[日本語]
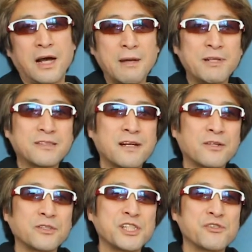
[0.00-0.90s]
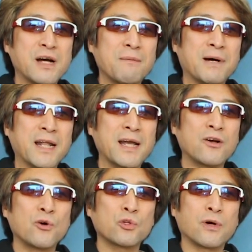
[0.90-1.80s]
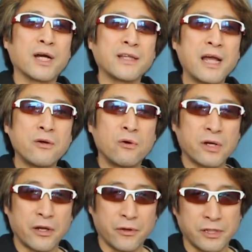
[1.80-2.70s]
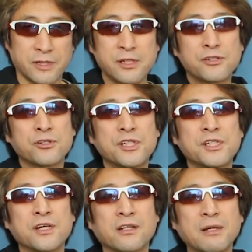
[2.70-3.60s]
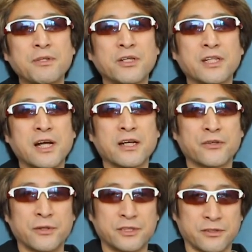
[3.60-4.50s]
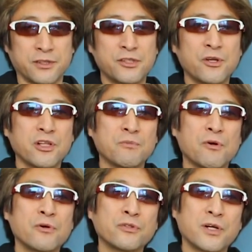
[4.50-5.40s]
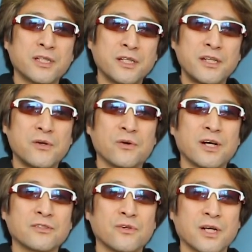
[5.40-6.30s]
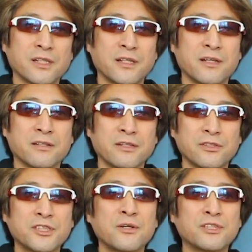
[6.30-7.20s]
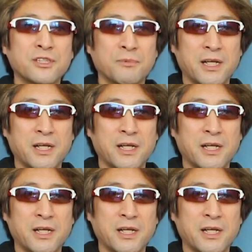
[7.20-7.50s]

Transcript: はい皆さんこんにちはバレエコードはない方が良い初心者のためのギター教室一人でも多くの方に音楽を奏でる楽しさを知っても